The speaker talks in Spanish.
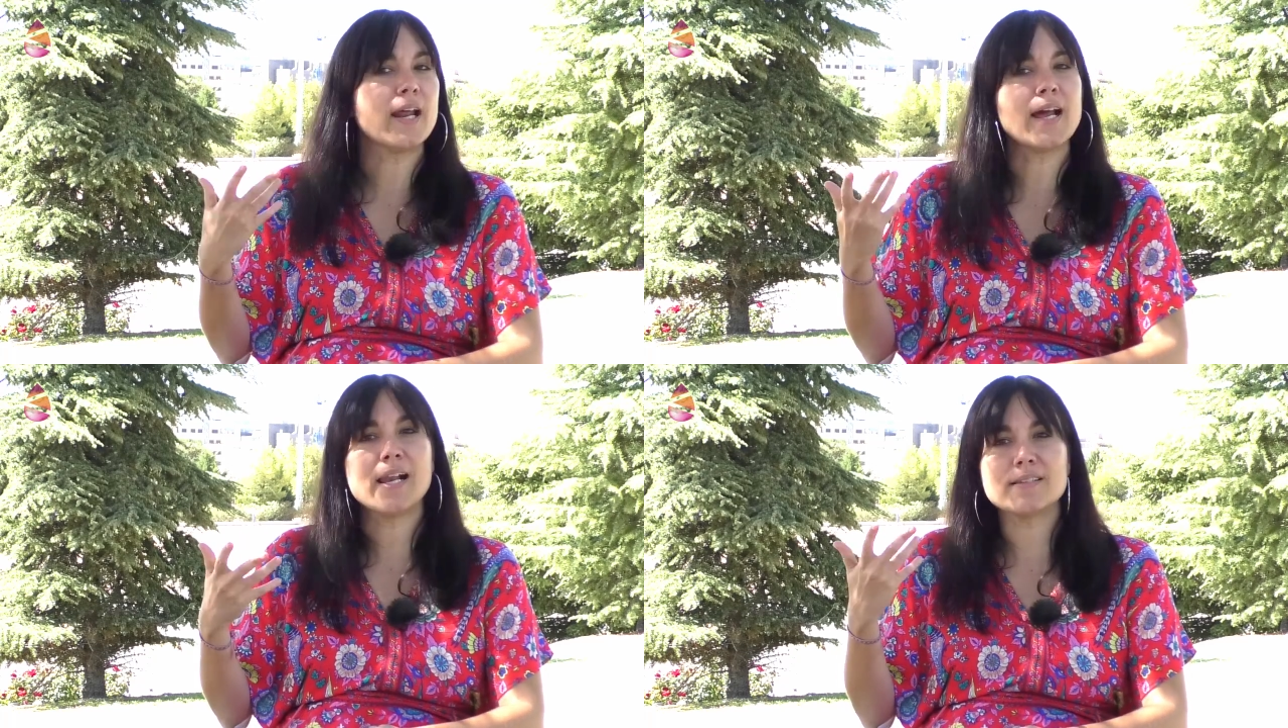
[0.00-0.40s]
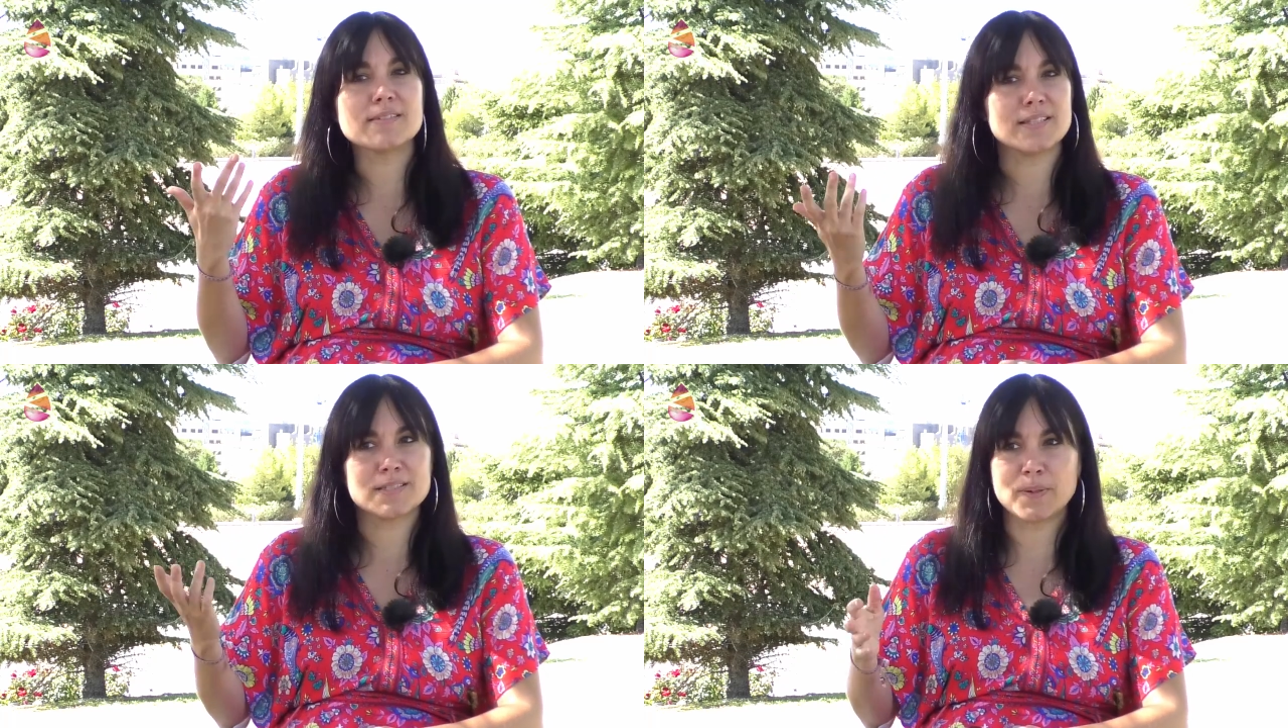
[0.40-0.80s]

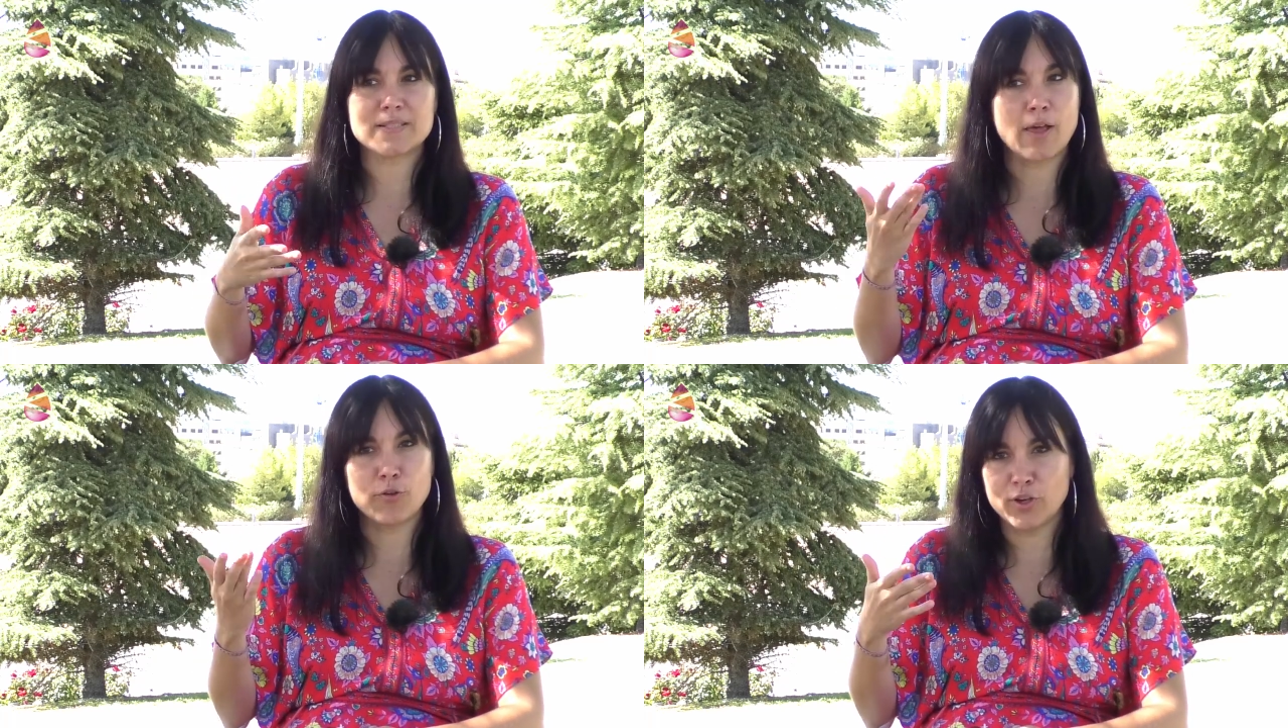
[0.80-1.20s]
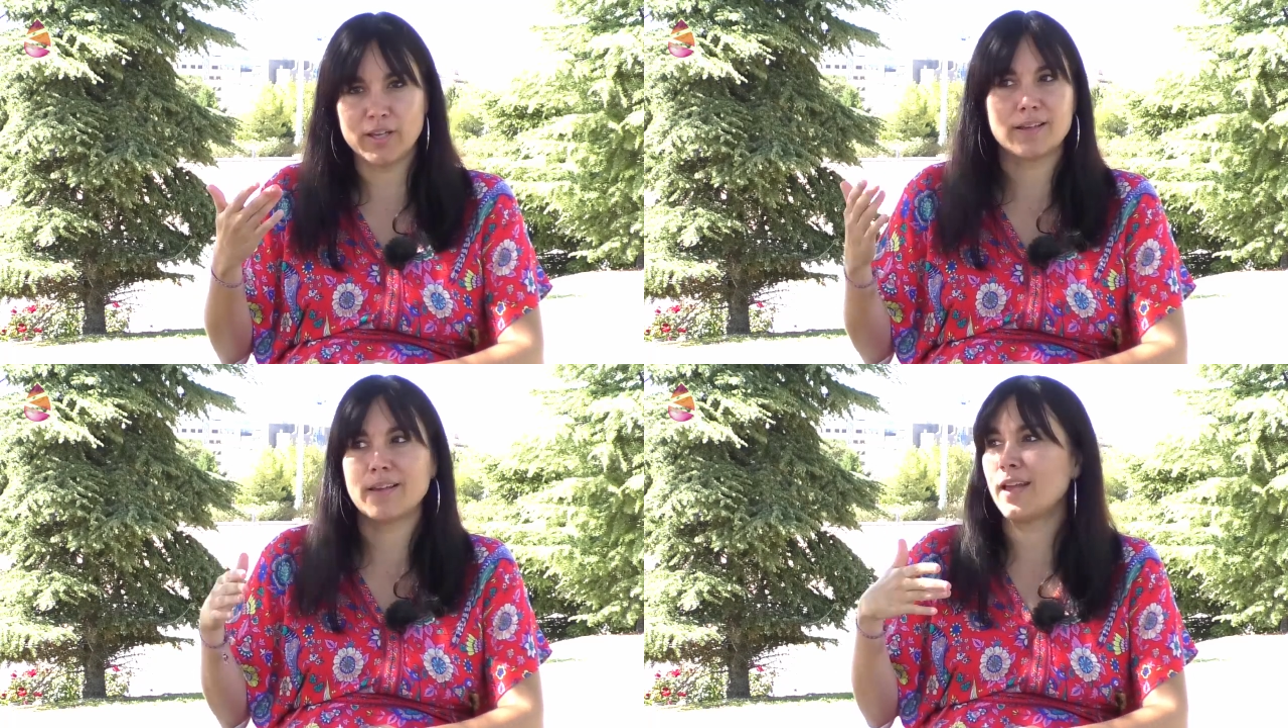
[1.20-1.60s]
análisis basado
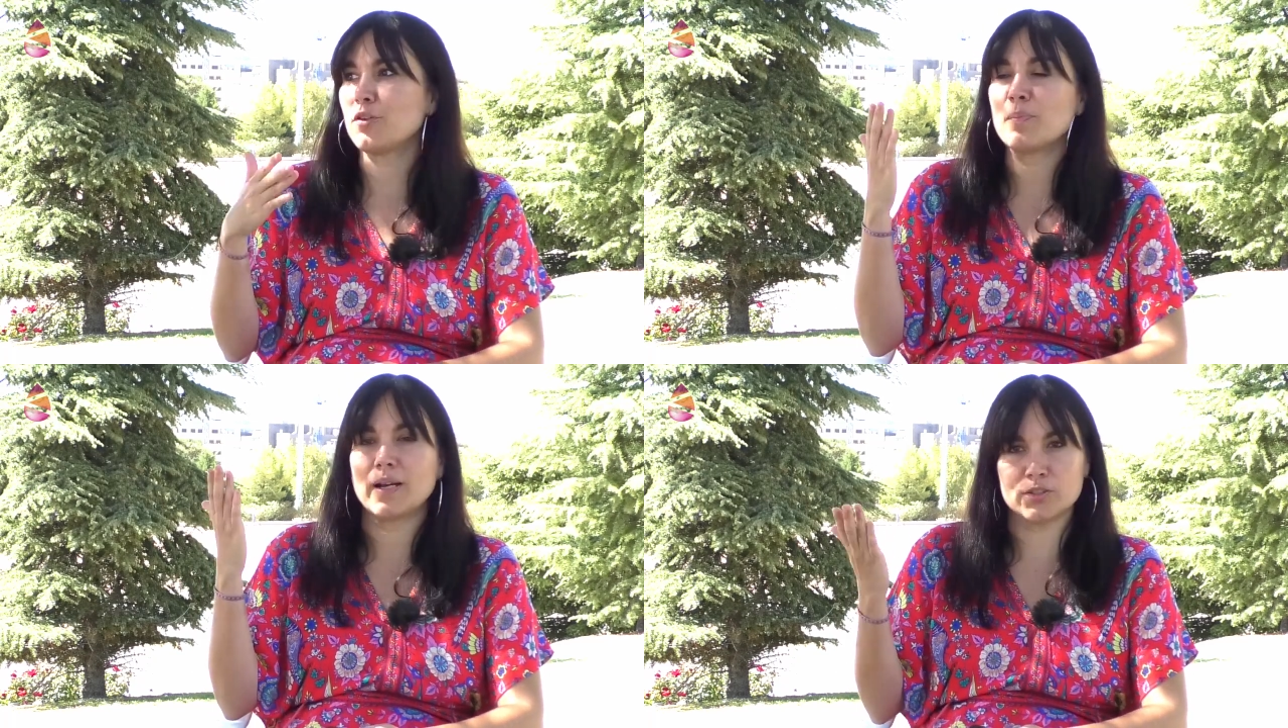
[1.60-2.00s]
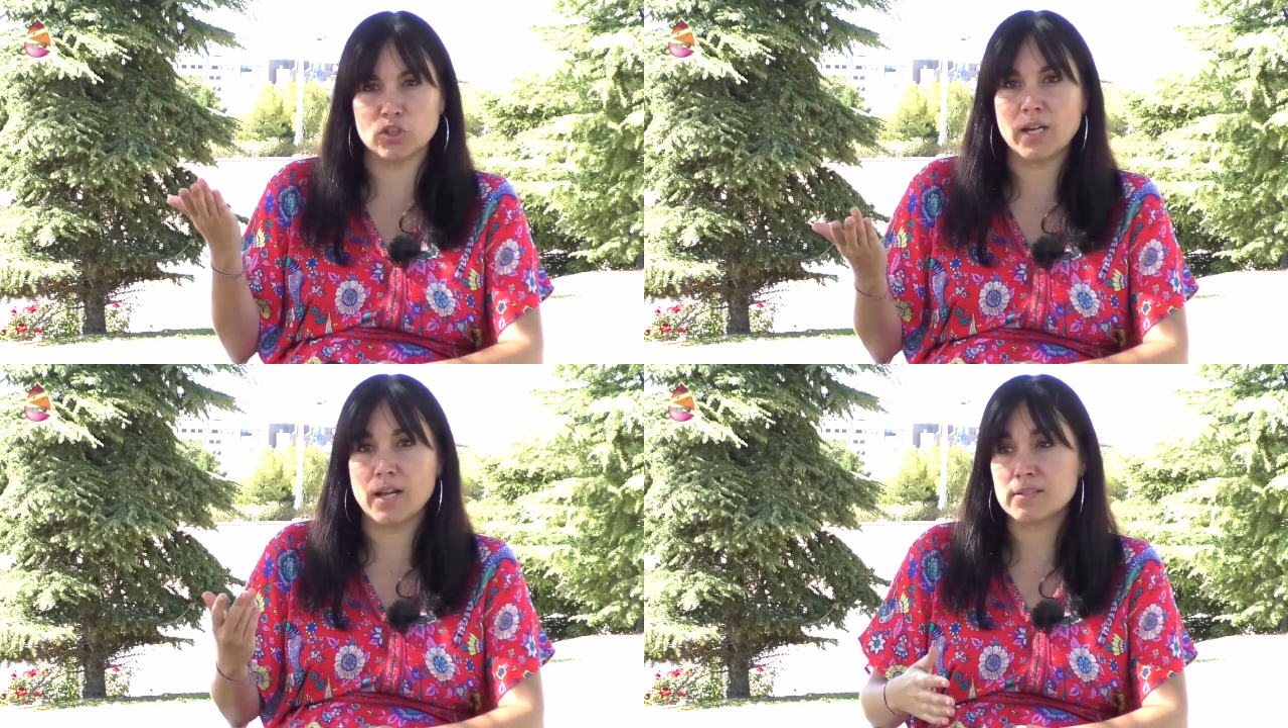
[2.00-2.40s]
en que hay un
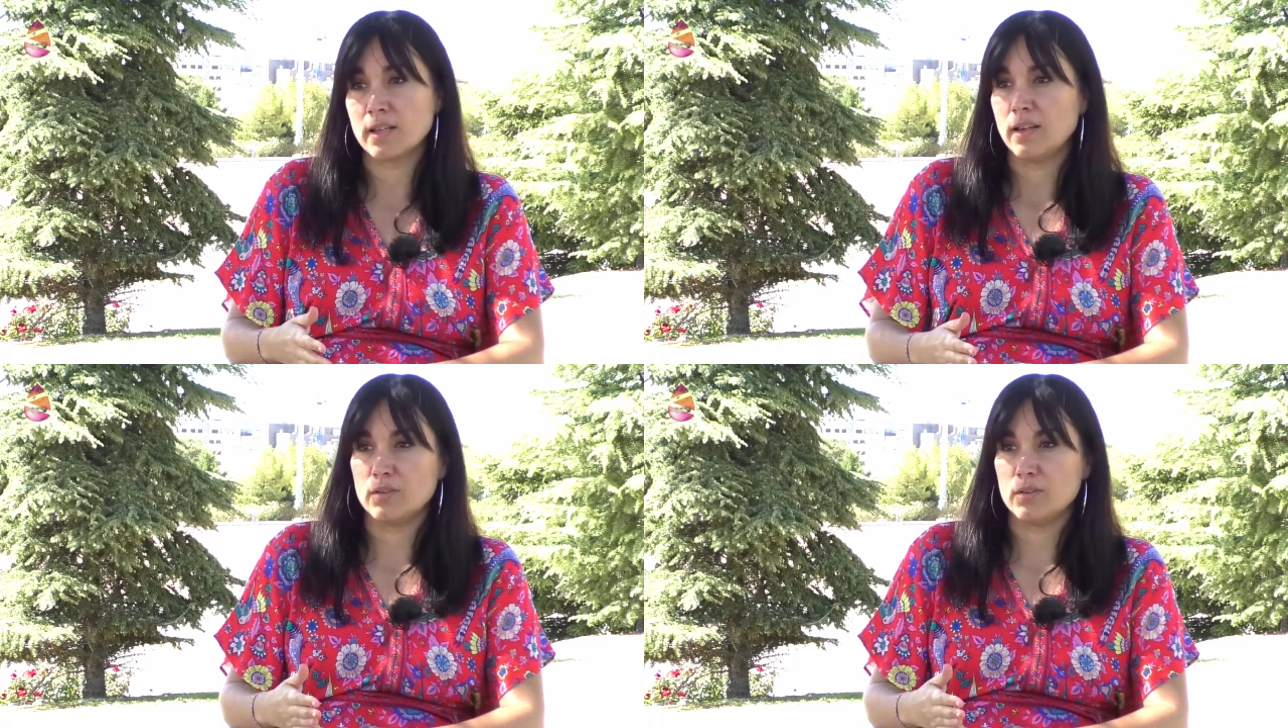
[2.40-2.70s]
McDonald's.